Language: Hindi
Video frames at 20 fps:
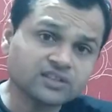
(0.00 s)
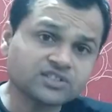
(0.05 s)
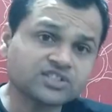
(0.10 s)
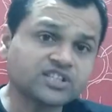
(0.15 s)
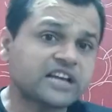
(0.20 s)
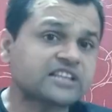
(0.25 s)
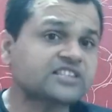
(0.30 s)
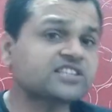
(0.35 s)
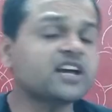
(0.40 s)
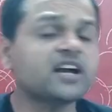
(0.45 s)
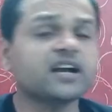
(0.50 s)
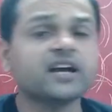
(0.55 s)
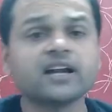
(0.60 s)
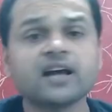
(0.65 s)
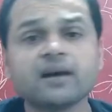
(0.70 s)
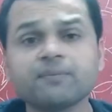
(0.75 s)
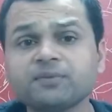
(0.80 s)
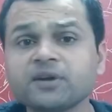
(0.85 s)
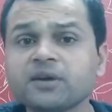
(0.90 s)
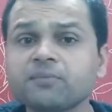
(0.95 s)
जैसे अगर
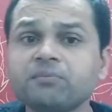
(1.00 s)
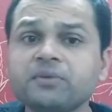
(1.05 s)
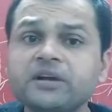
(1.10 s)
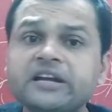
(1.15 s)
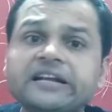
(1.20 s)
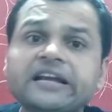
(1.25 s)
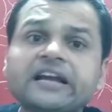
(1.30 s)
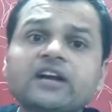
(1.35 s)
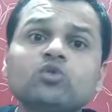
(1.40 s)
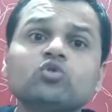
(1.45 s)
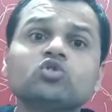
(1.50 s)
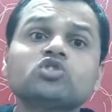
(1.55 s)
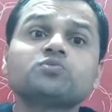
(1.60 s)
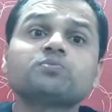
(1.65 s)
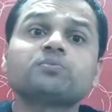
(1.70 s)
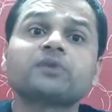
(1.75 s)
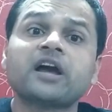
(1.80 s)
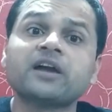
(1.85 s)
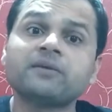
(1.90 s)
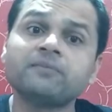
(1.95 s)
आपने बीटेक कुछ
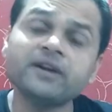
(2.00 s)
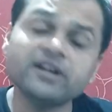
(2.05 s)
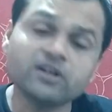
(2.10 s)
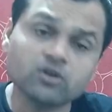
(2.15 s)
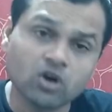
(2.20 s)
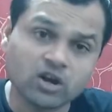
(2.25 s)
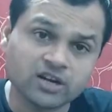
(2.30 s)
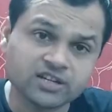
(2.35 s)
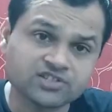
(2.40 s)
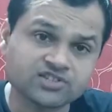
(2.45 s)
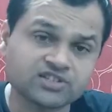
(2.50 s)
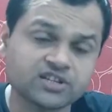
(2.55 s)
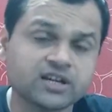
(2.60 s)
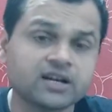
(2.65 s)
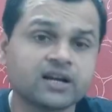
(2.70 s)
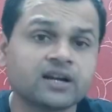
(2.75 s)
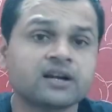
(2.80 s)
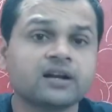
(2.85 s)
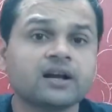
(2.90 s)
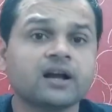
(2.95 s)
प्राइवेट कॉलेज से
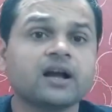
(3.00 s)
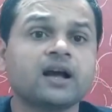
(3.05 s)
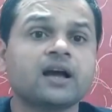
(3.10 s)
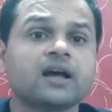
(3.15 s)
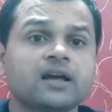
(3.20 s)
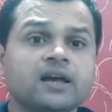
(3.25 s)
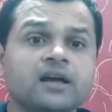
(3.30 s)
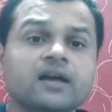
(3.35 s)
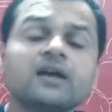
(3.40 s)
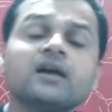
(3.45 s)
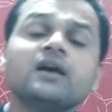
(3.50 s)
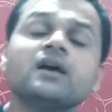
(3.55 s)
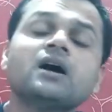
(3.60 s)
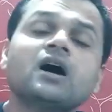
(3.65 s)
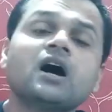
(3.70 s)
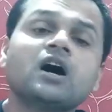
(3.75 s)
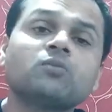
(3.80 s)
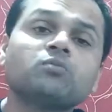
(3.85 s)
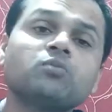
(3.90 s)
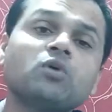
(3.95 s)
कर रखा है
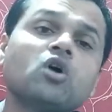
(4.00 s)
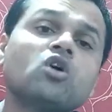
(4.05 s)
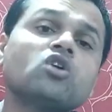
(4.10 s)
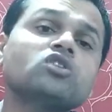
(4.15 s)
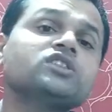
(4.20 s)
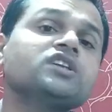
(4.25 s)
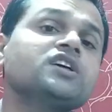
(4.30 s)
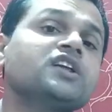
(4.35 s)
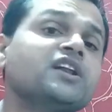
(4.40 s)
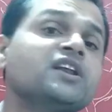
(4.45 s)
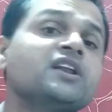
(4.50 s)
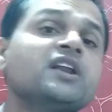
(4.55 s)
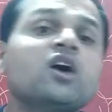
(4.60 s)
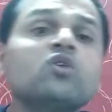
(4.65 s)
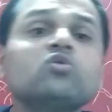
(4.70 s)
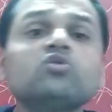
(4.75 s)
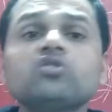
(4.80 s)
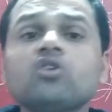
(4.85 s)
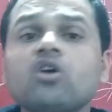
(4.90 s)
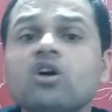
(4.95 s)
और बहुत ही
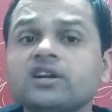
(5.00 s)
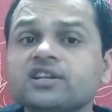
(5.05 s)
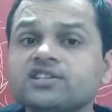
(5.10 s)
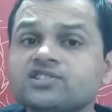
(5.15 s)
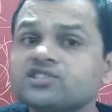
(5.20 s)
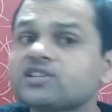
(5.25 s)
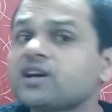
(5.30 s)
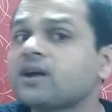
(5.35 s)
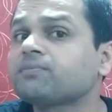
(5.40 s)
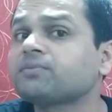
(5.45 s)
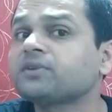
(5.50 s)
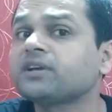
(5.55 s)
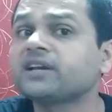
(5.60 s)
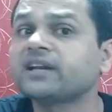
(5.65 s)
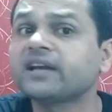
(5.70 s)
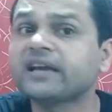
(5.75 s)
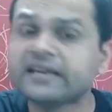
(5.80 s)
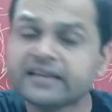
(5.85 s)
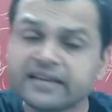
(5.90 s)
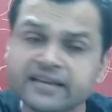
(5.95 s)
रिनाउंड कॉलेज से आपने
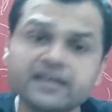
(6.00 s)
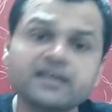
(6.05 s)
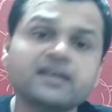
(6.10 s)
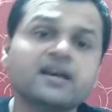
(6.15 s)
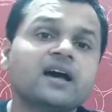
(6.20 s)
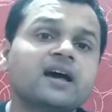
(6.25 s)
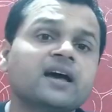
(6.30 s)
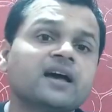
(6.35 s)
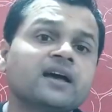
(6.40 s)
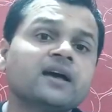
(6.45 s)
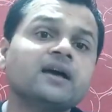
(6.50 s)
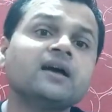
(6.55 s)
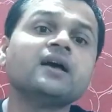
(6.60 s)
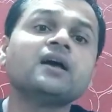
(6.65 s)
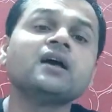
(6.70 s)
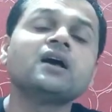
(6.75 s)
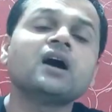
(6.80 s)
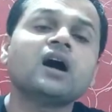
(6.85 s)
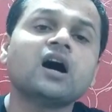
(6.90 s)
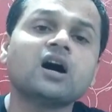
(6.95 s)
नहीं किया है
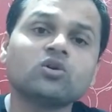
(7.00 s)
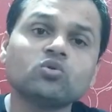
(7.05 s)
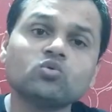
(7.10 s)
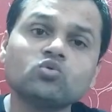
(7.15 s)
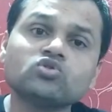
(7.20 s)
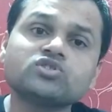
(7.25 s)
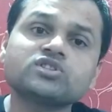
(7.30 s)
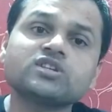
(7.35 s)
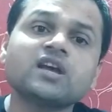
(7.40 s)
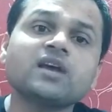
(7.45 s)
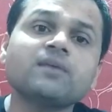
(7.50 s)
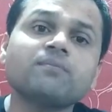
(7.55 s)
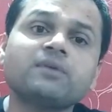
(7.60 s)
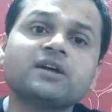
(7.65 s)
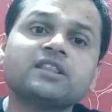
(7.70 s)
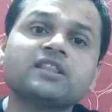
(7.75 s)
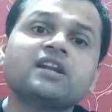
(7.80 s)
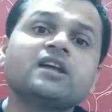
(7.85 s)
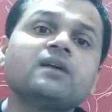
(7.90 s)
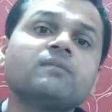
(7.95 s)
और उसके
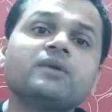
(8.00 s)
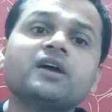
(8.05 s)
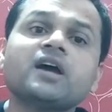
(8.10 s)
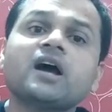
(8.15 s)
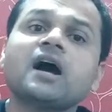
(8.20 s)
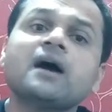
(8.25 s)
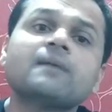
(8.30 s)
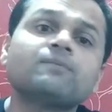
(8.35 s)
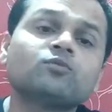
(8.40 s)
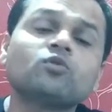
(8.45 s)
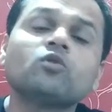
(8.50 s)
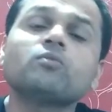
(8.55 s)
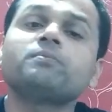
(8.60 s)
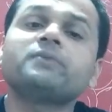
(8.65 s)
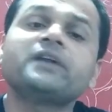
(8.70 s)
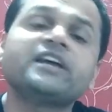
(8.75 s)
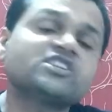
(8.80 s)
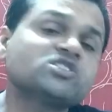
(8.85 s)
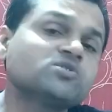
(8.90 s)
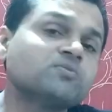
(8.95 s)
बदले में आपको
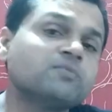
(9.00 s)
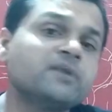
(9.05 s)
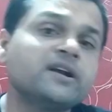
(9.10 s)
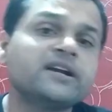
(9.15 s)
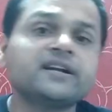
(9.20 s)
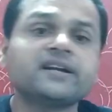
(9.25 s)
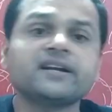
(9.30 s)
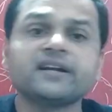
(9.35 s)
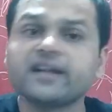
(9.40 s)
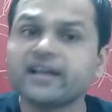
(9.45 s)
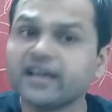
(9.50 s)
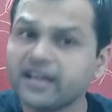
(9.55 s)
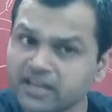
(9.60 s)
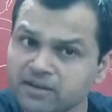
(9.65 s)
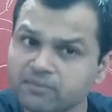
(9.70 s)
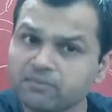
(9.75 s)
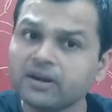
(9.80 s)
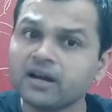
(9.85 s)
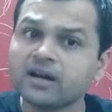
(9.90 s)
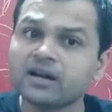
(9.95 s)
प्लेसमेंट
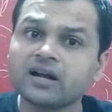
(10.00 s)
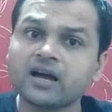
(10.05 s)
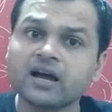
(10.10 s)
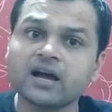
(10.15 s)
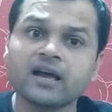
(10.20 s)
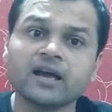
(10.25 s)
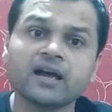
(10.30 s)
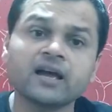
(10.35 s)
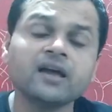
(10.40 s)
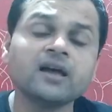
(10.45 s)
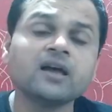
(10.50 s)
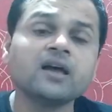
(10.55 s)
नहीं मिल रहा है